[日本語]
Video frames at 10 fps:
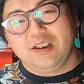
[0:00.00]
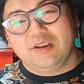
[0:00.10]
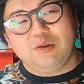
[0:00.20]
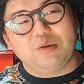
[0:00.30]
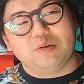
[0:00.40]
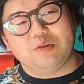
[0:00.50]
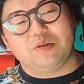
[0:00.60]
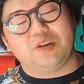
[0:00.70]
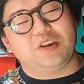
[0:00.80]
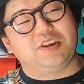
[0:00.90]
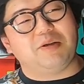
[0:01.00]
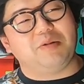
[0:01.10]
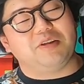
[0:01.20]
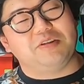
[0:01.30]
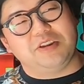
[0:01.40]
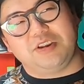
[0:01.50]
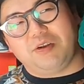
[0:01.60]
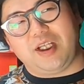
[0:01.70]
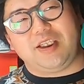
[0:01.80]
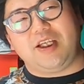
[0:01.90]
どういうシステムでくじ
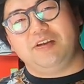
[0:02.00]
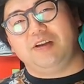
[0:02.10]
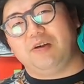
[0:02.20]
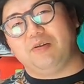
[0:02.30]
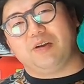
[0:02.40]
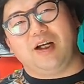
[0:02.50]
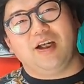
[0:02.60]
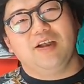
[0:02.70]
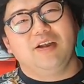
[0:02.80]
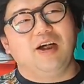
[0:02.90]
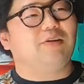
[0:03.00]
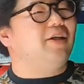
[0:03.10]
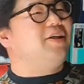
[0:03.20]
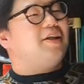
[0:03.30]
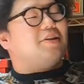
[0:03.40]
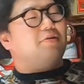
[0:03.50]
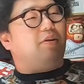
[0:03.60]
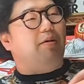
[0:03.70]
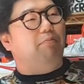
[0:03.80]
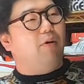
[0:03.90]
をやってるんだろうとか、あとアディダスの
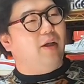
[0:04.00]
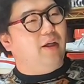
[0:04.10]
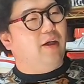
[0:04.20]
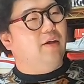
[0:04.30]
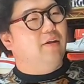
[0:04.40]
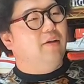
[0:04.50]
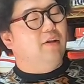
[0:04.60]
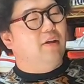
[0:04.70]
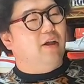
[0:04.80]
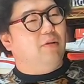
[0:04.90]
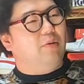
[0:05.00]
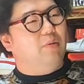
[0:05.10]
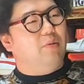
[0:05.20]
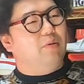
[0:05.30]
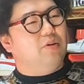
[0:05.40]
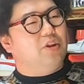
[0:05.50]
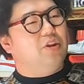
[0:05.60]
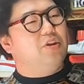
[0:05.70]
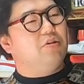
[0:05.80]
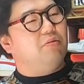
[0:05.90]
店舗がね、あの、
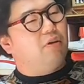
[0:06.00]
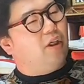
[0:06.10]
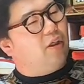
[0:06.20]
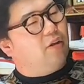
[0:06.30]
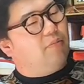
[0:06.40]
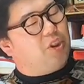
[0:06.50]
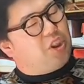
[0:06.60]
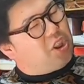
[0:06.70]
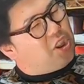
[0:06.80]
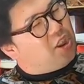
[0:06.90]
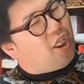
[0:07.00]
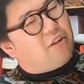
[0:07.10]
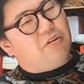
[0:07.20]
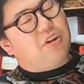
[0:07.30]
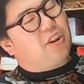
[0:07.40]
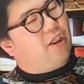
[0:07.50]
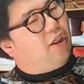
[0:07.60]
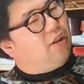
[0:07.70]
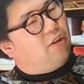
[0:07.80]
新宿のね、ま新南口かな